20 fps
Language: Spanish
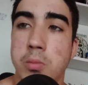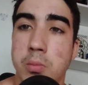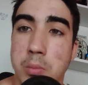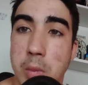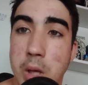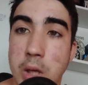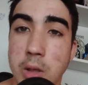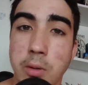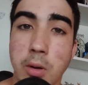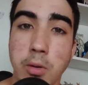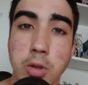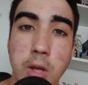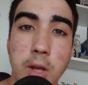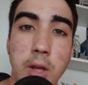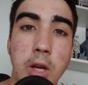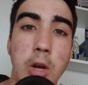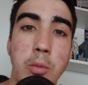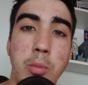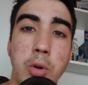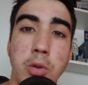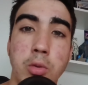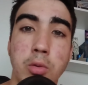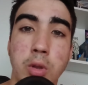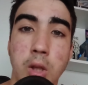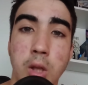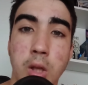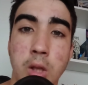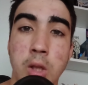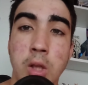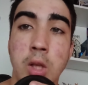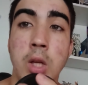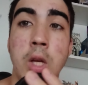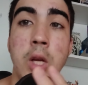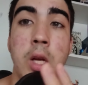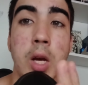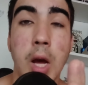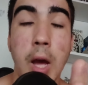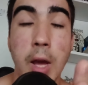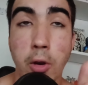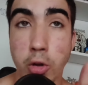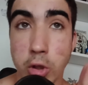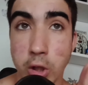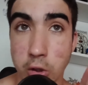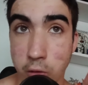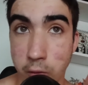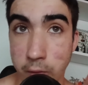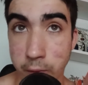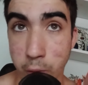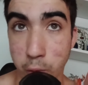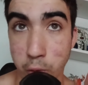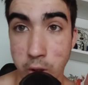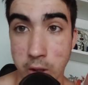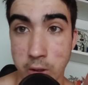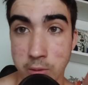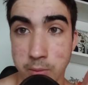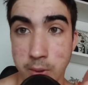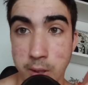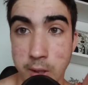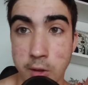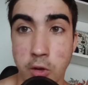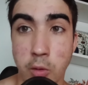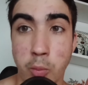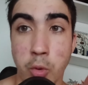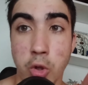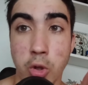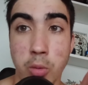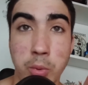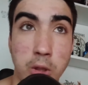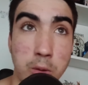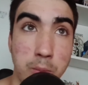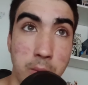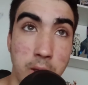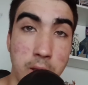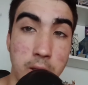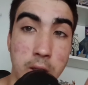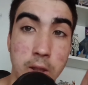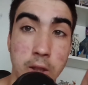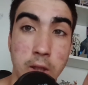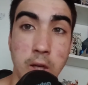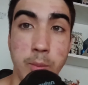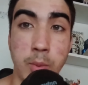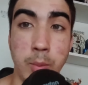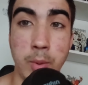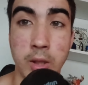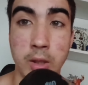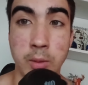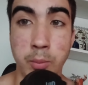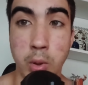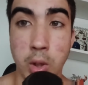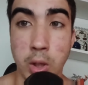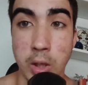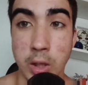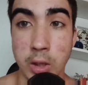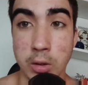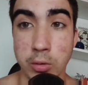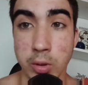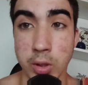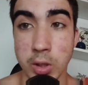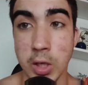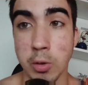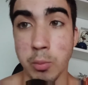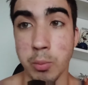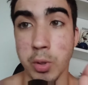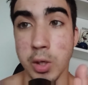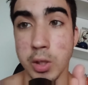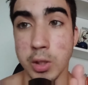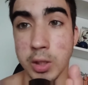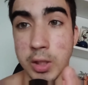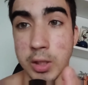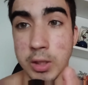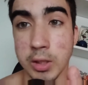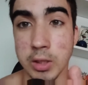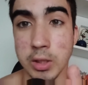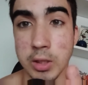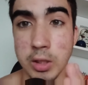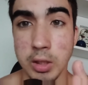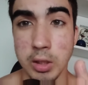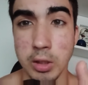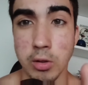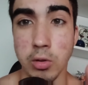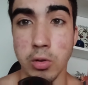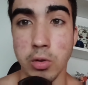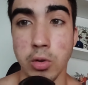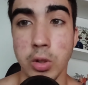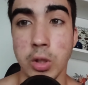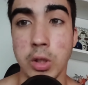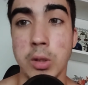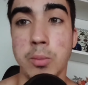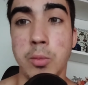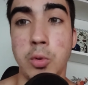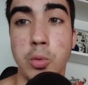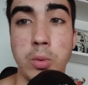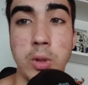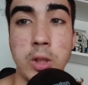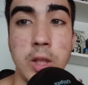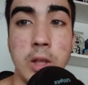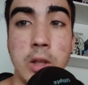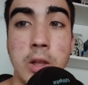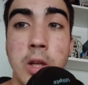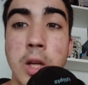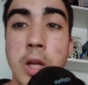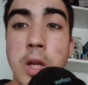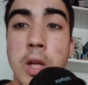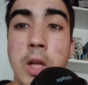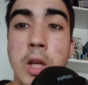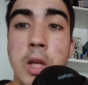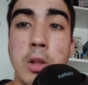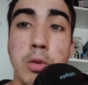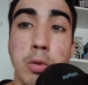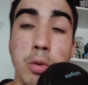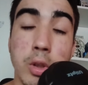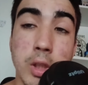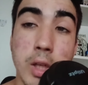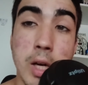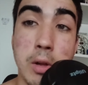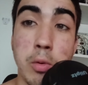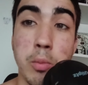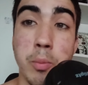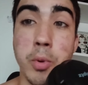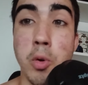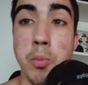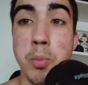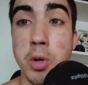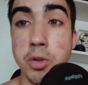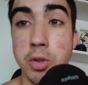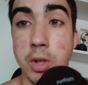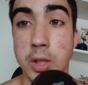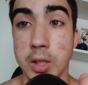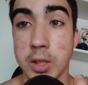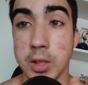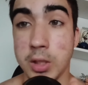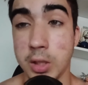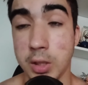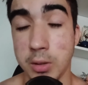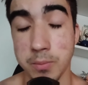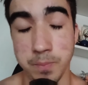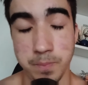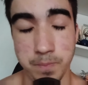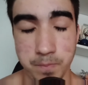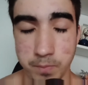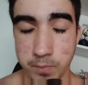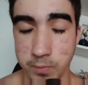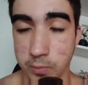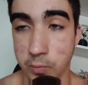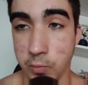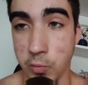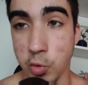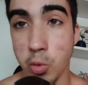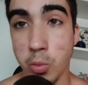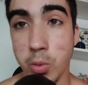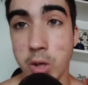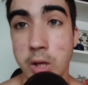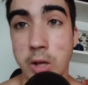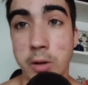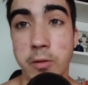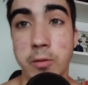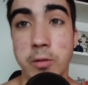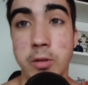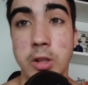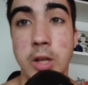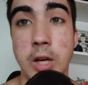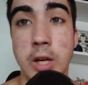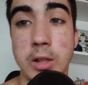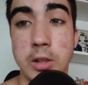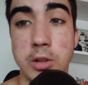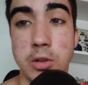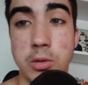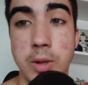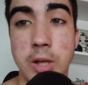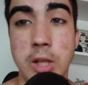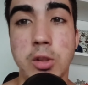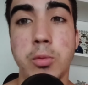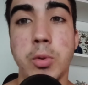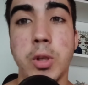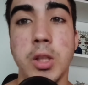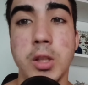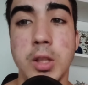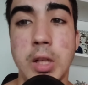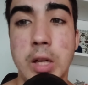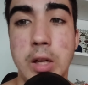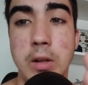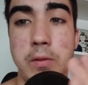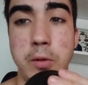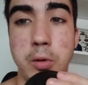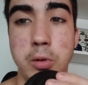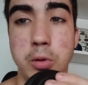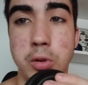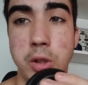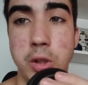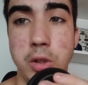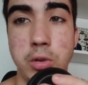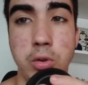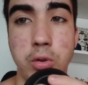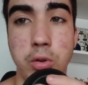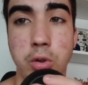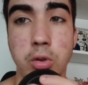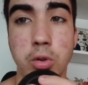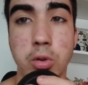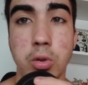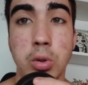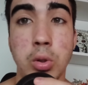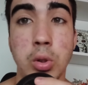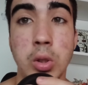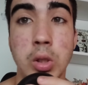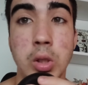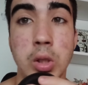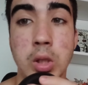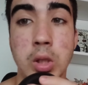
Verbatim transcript: vale, vamos a ver la oportunidad. Hay cosas confusas, ¿vale? Como lo de Peacemaker, que la primera temporada no es canon, pero la siguiente sí, o Blue Beetle no es canon, pero el personaje sí. No voy a entrar en eso, ¿vale? No voy a entrar a fondo en eso, no quiero